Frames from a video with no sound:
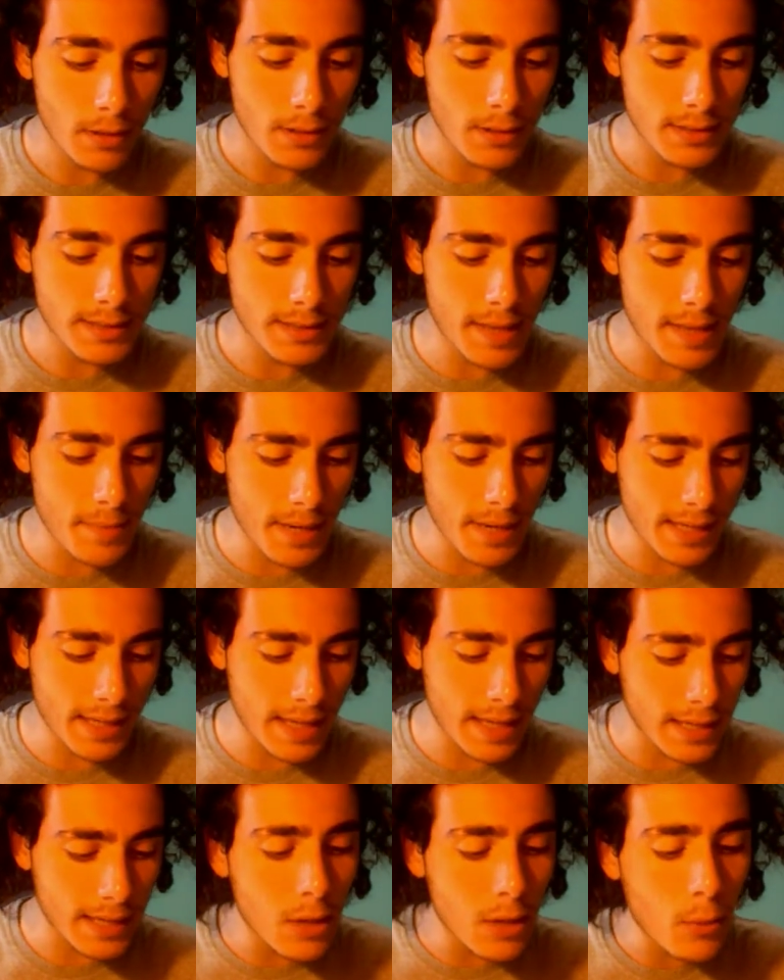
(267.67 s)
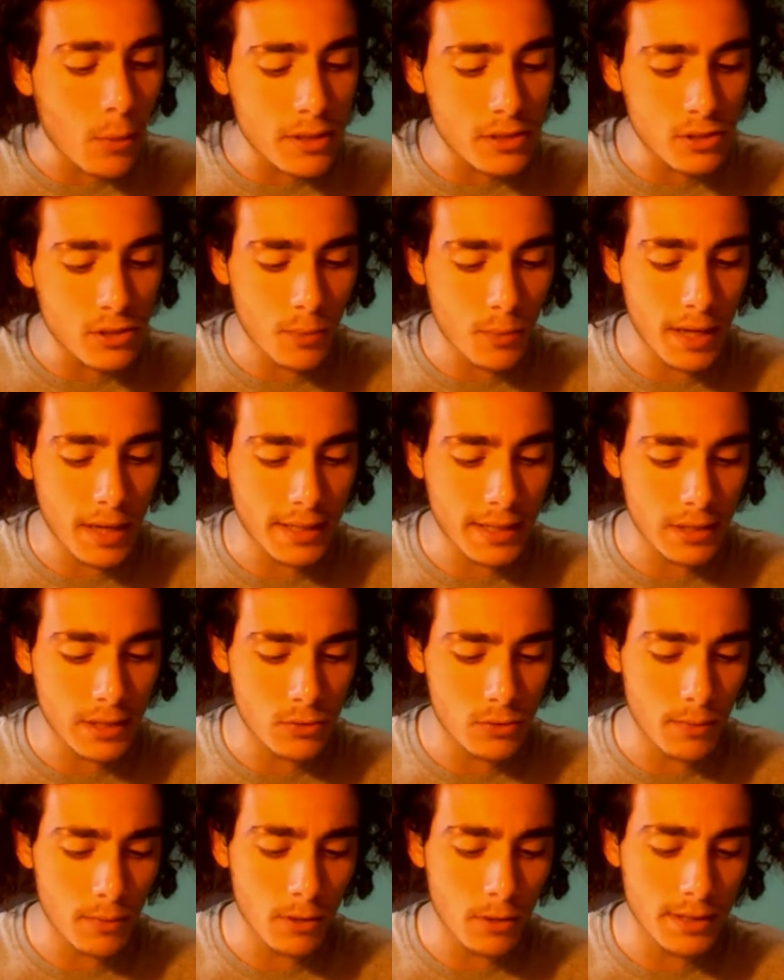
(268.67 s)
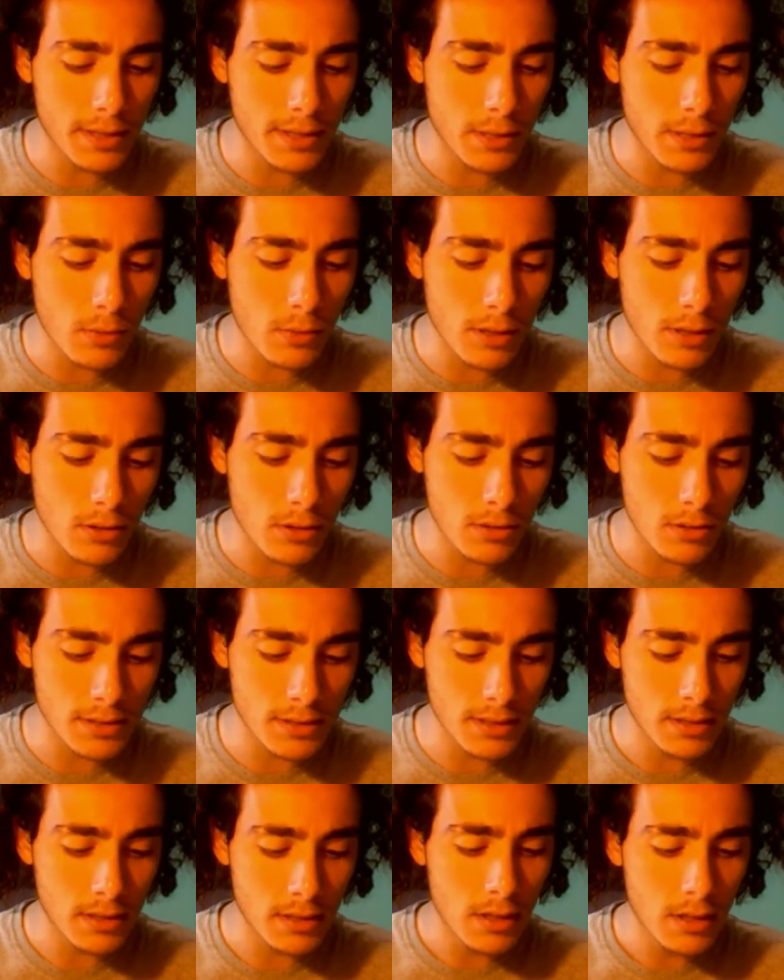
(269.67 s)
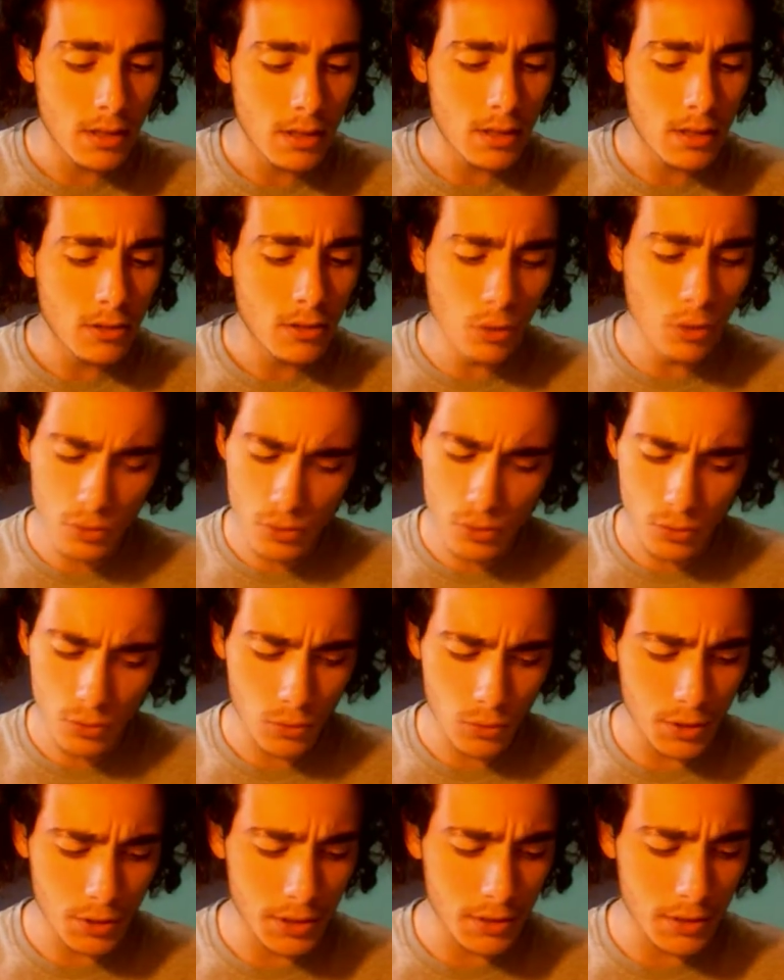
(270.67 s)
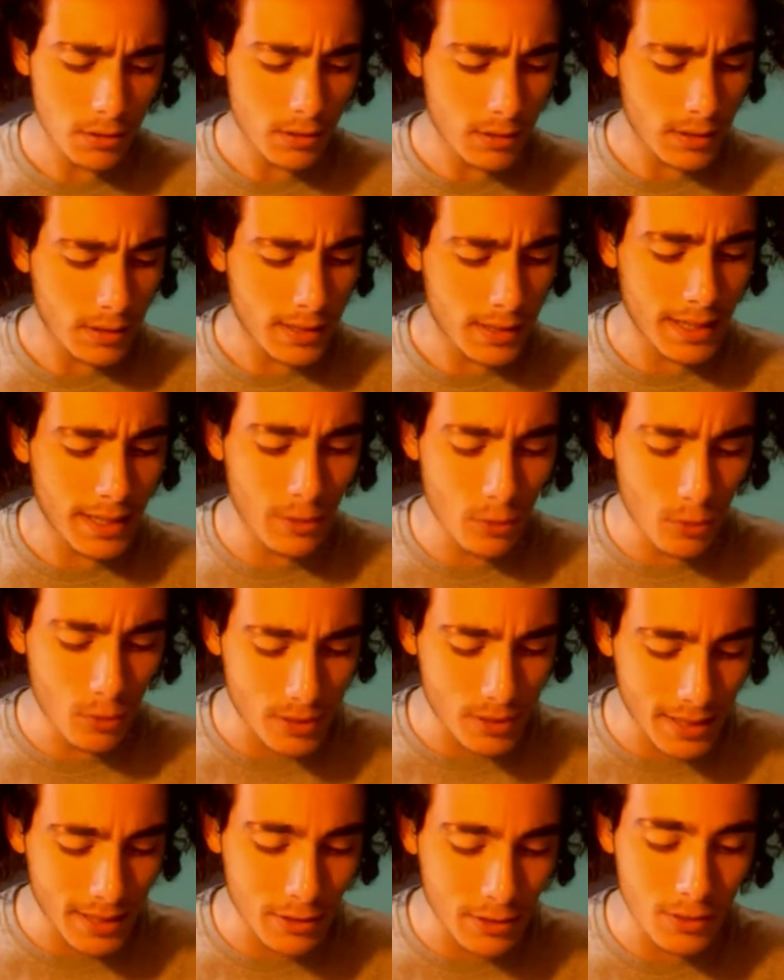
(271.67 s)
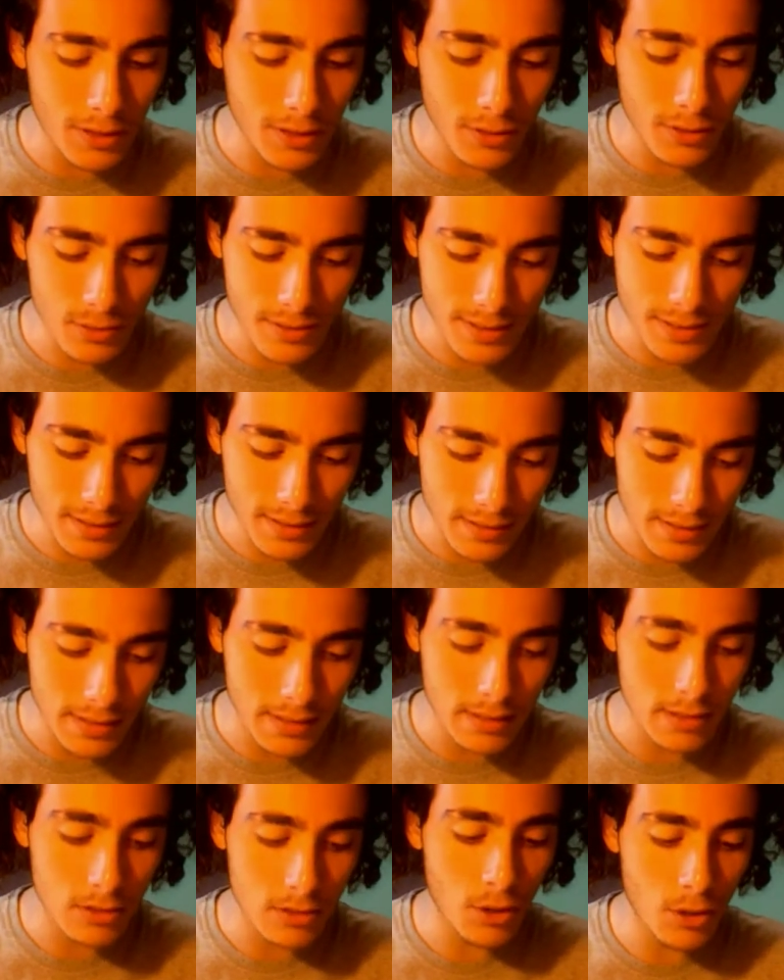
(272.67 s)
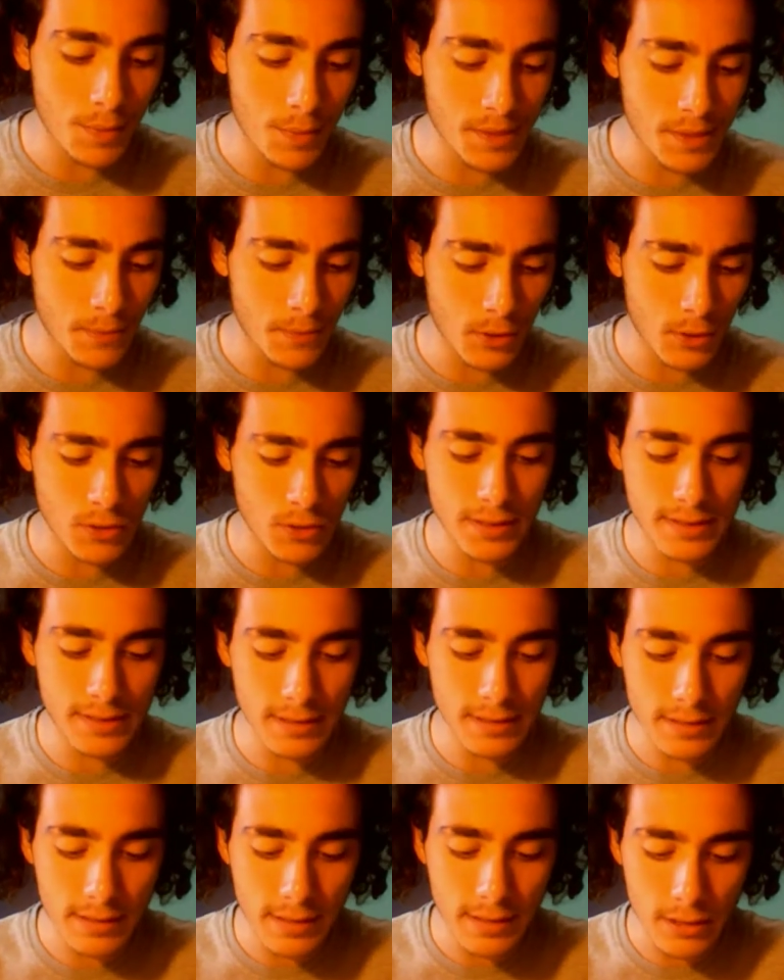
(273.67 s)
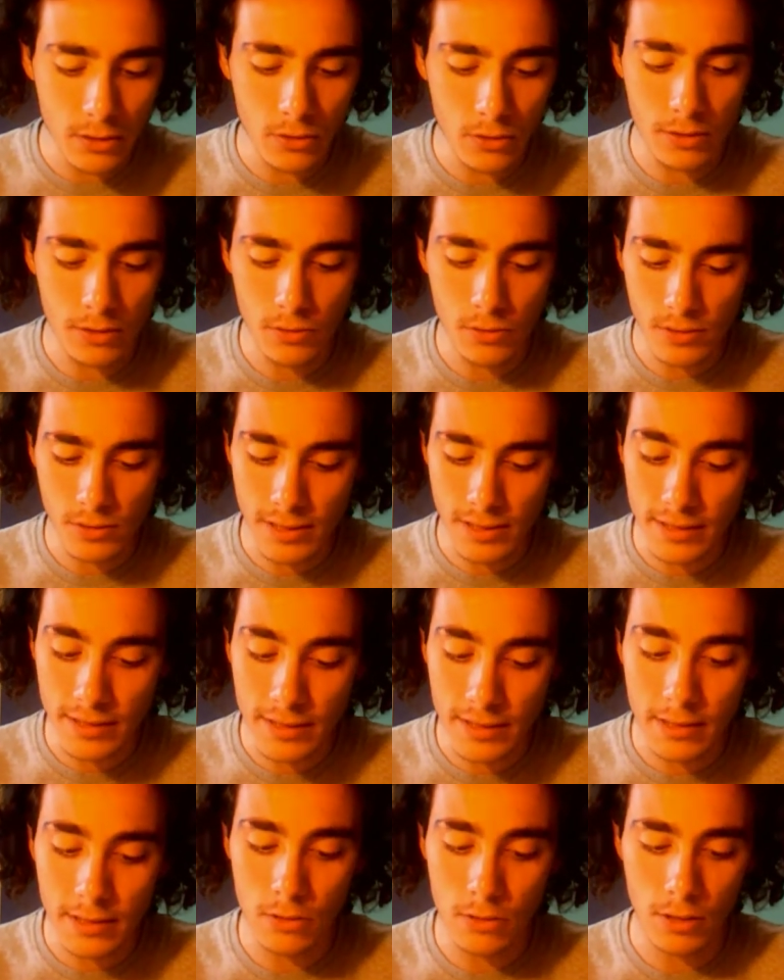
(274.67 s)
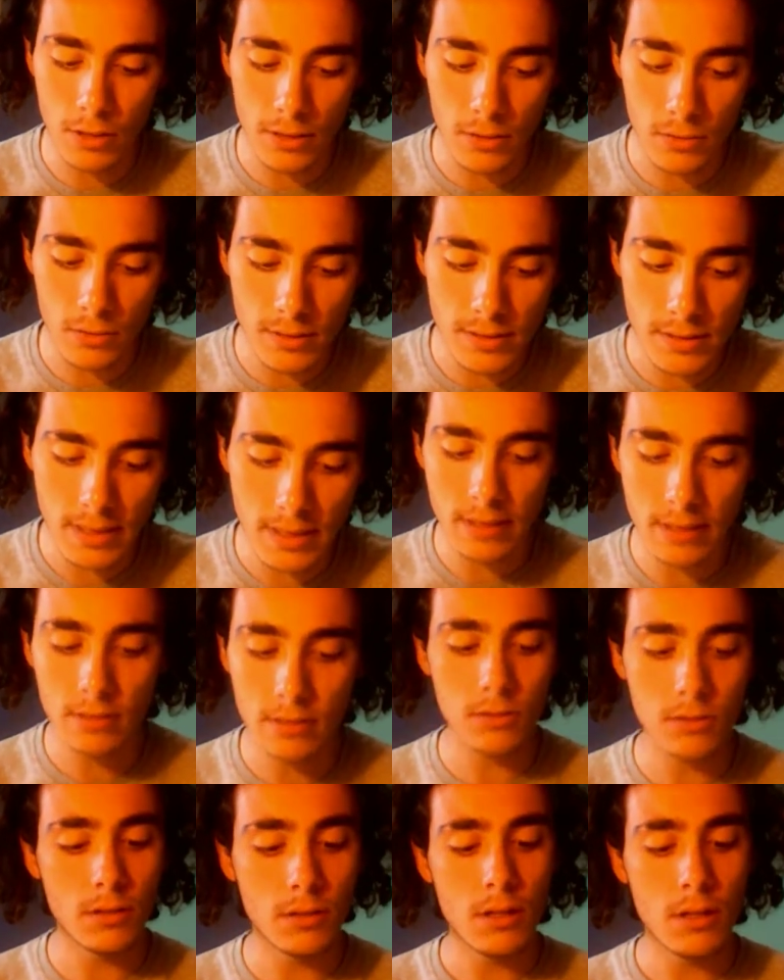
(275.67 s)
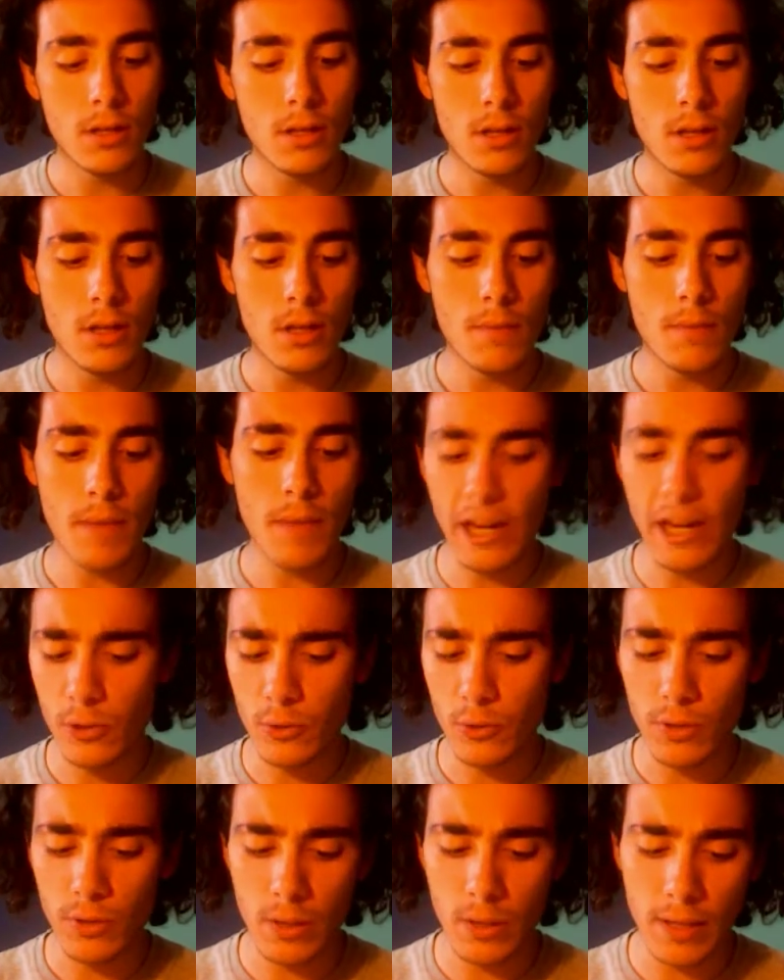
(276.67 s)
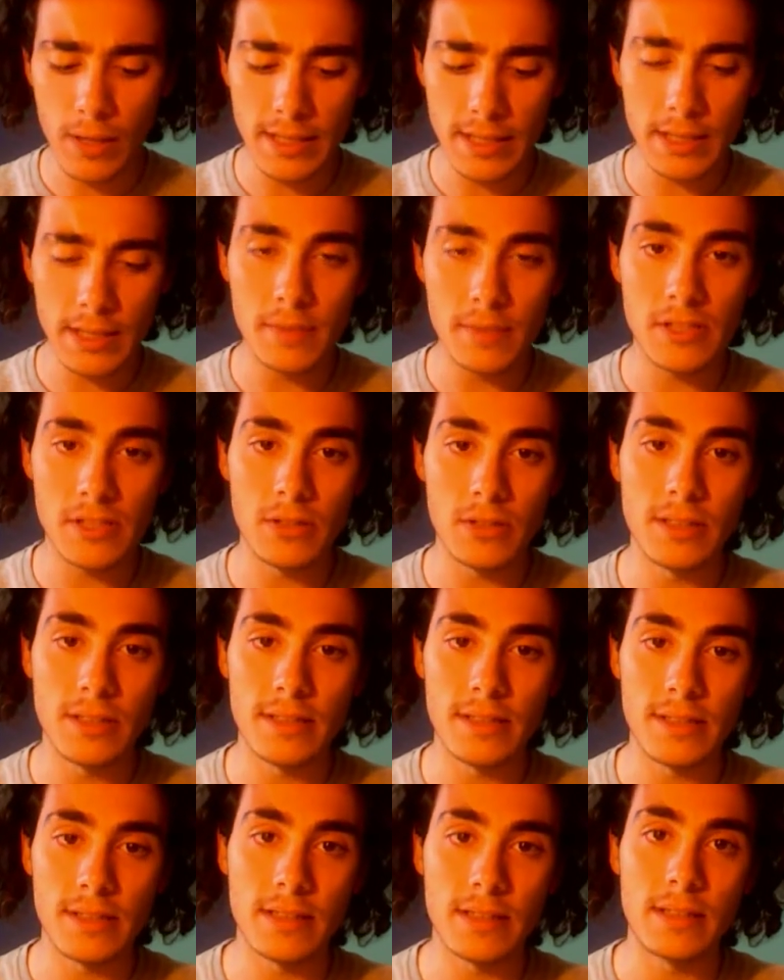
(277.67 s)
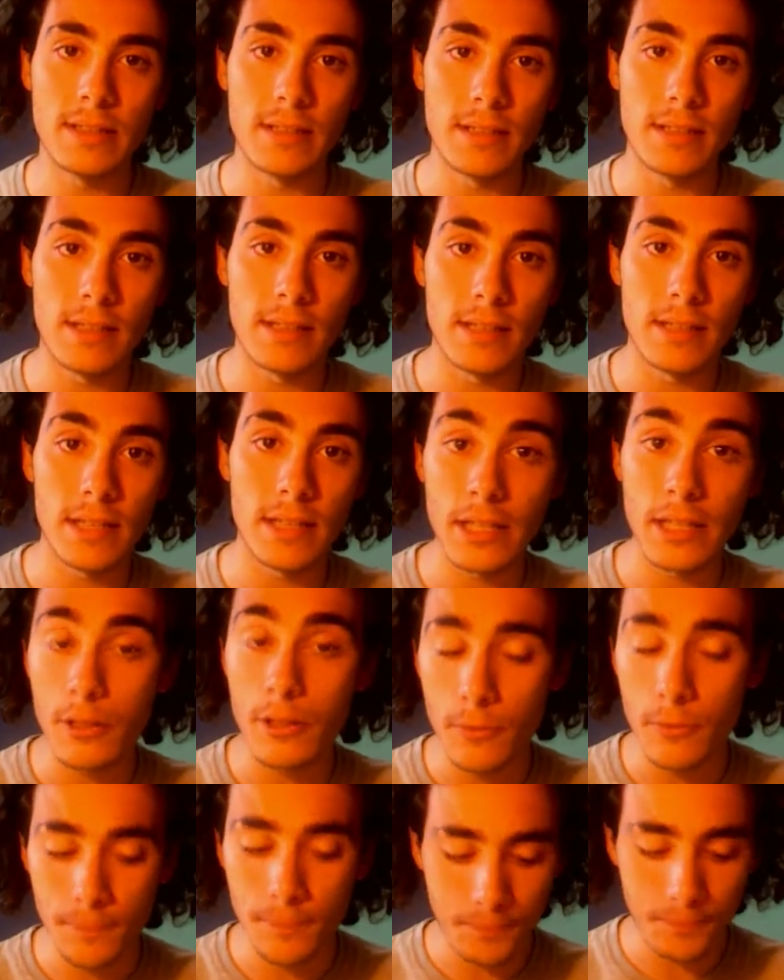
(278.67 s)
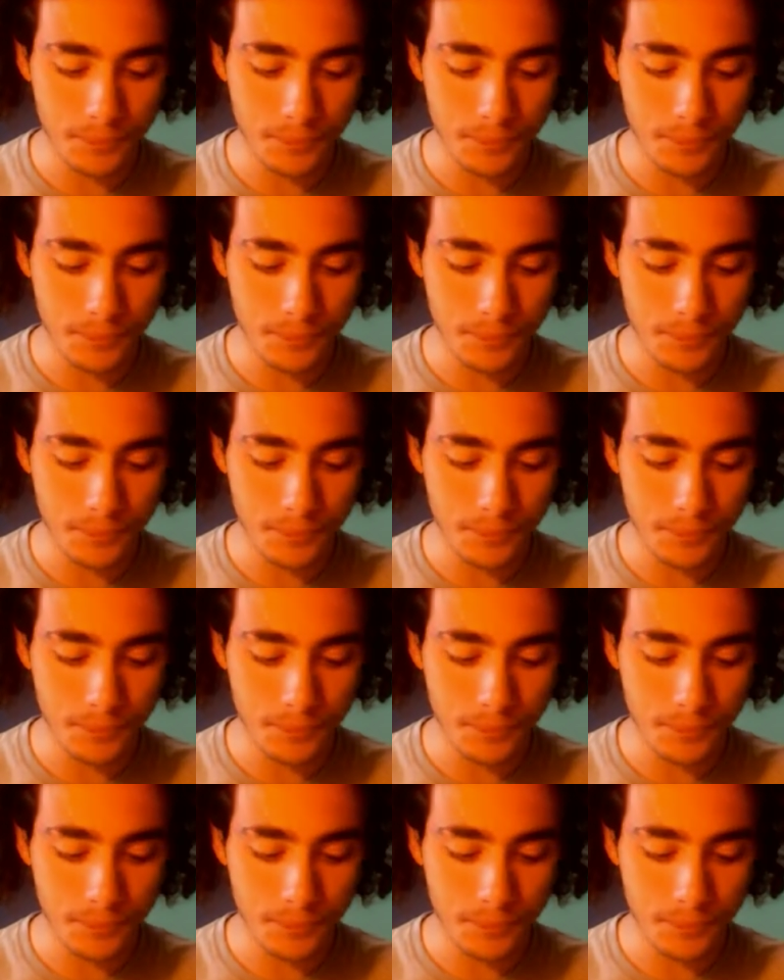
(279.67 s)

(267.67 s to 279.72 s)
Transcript: Sembra che anche questo manchi a sua volta di qualcosa. Non solo io, che non lo sento nel non sentirlo e mi sforzo di sentirlo nel non sentirlo che non sento. Manco di una qualche dimensione del sentire, io.